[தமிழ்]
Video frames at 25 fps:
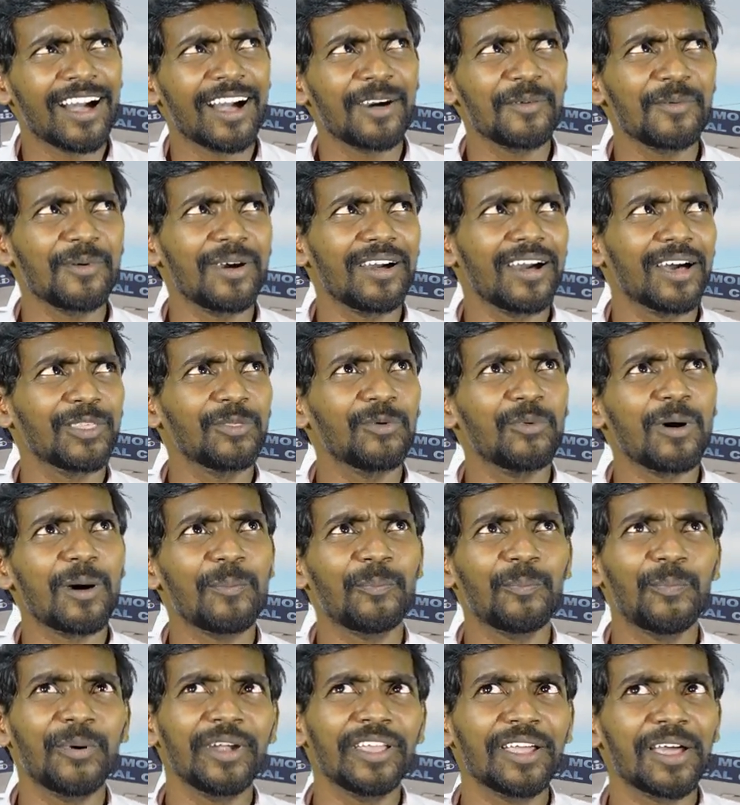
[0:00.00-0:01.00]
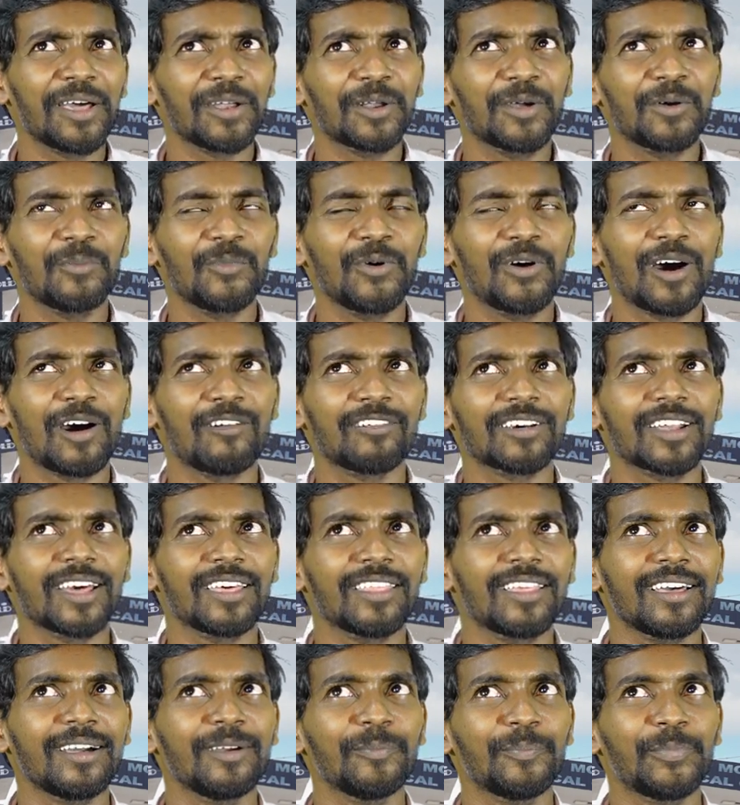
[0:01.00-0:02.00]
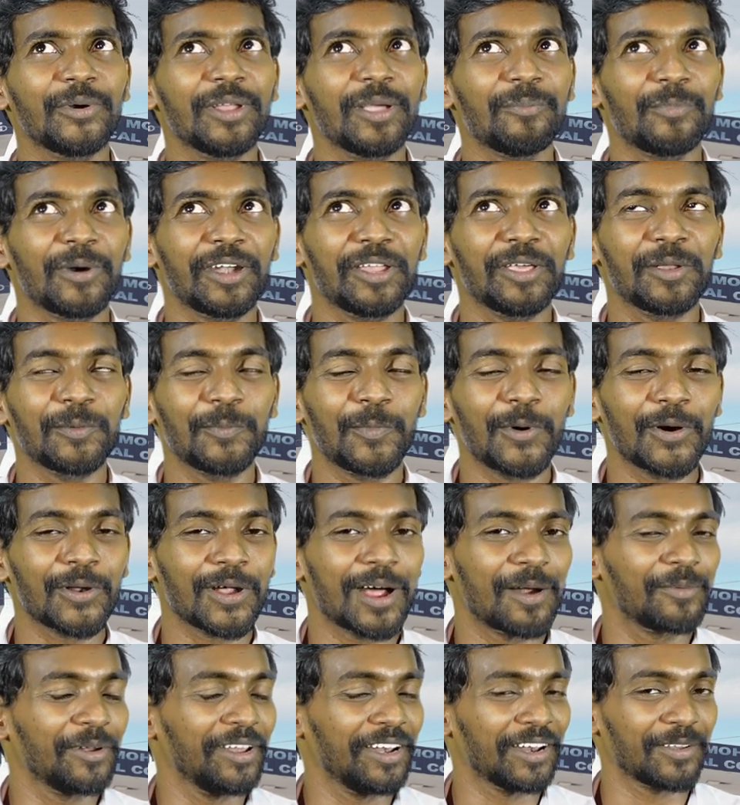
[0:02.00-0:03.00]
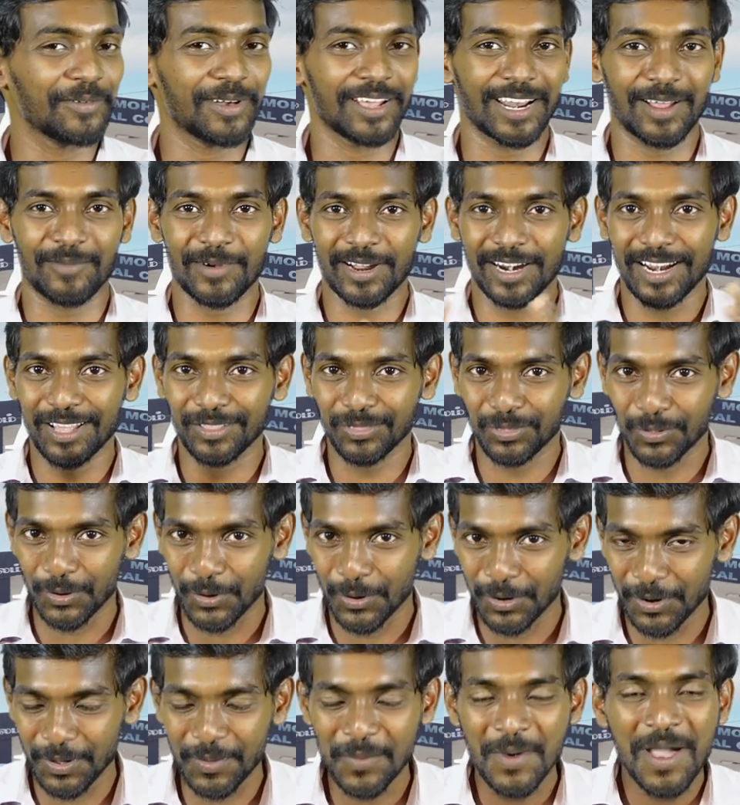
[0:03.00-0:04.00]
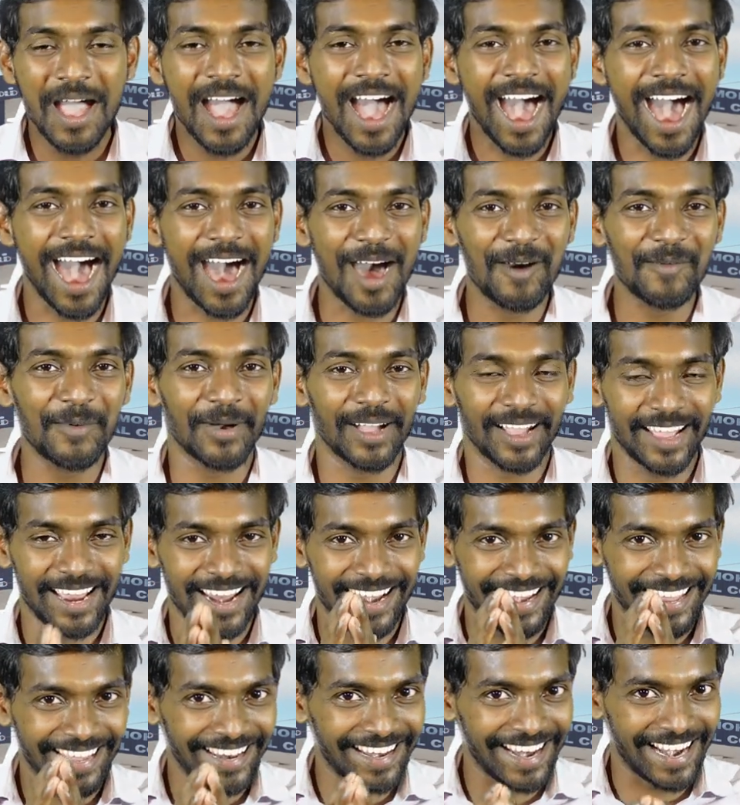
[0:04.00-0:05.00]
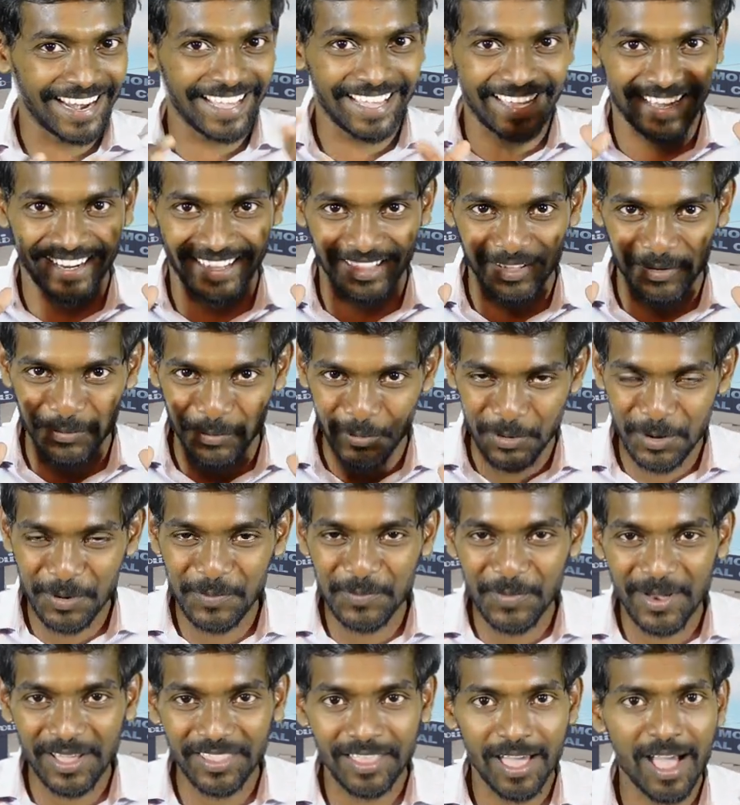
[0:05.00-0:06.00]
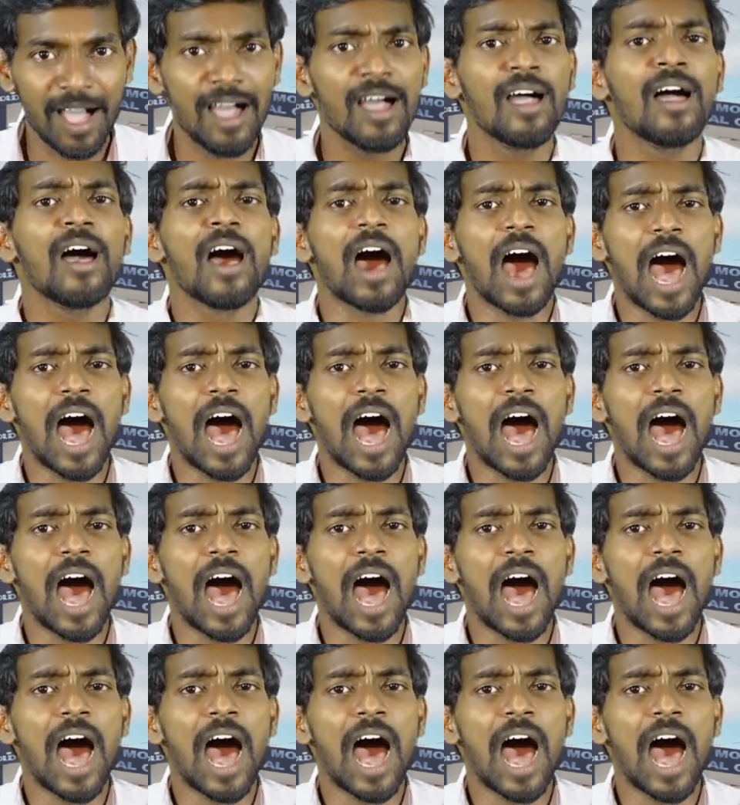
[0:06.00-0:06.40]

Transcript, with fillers: ஆமாம் அதுவும் அப்படியா இருக்குமோ அவராவா இப்படியே பண்ணியிருப்பார் அப்படின்றத நமக்குலாம் தோணும் ஆமாங்க நீங்கள் நினைக்கிறது உண்மைதான்